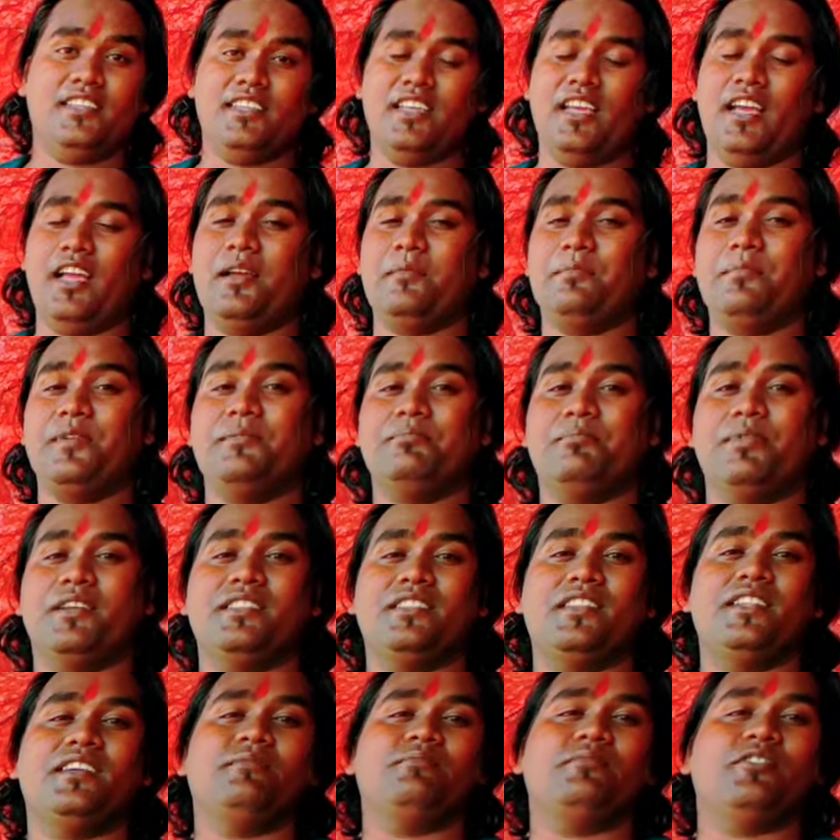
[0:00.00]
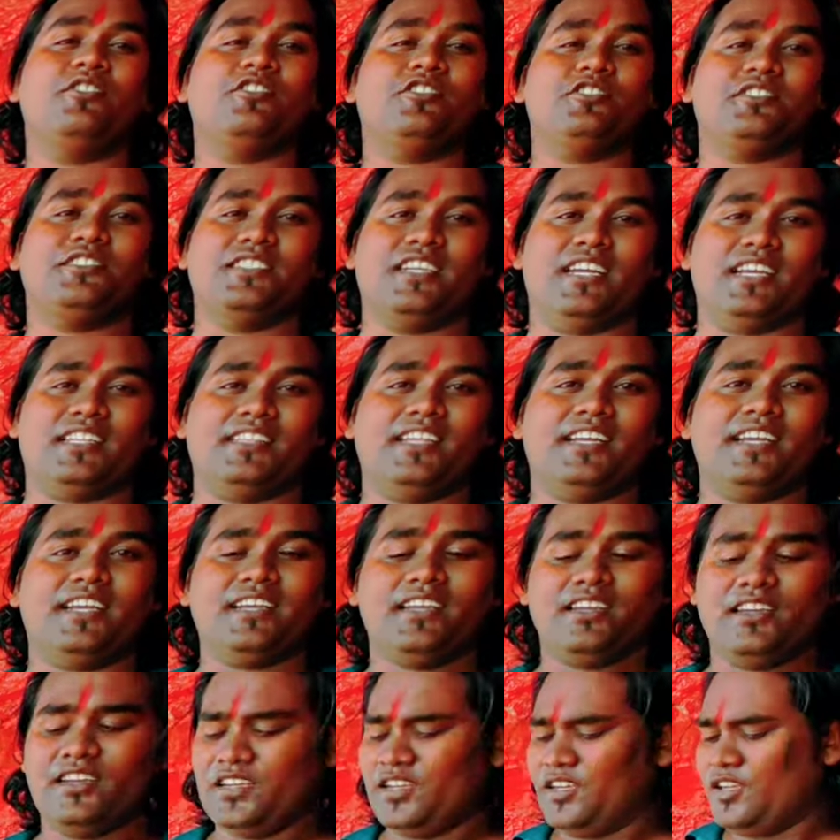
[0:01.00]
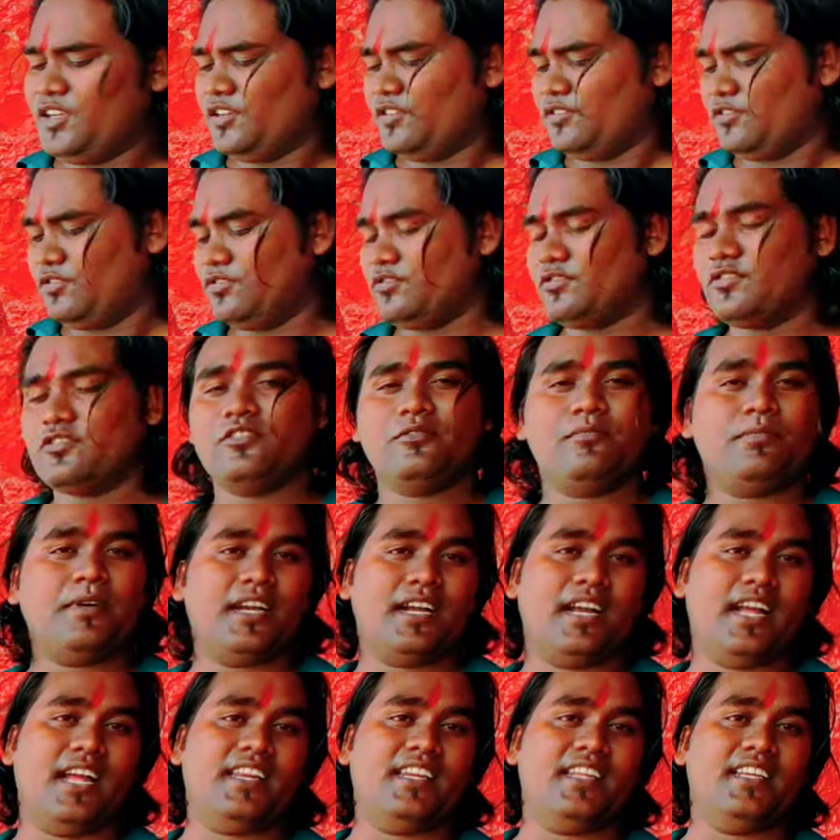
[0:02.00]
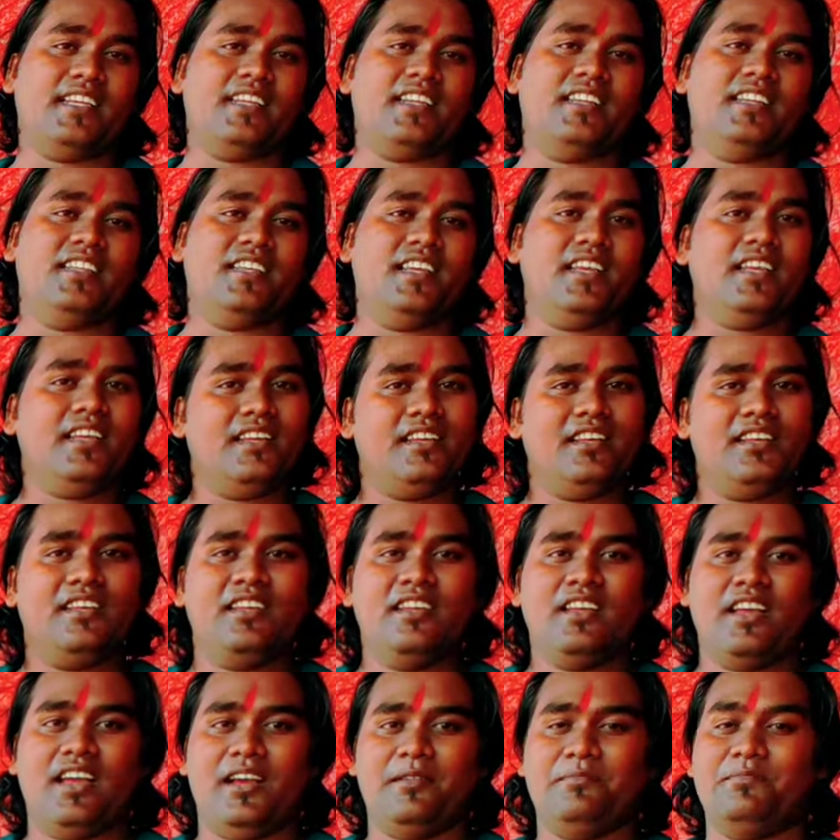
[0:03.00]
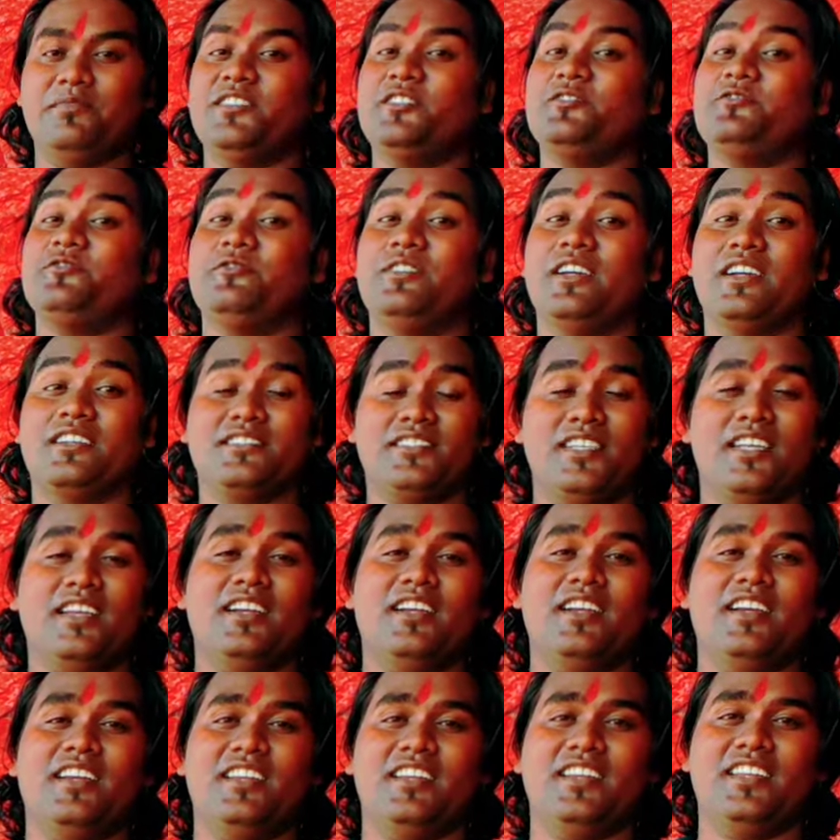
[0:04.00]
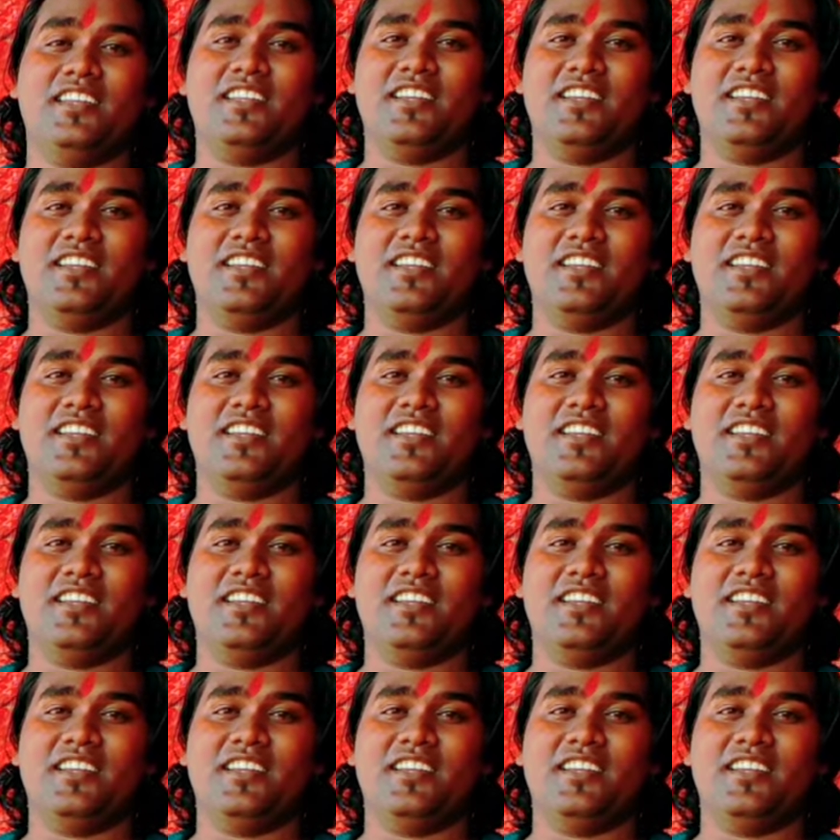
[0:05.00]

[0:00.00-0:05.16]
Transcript: कि यहाँ पे बंदर बहुत ज़्यादा है उनको भगाने के लिए अपनी सुरक्षा करने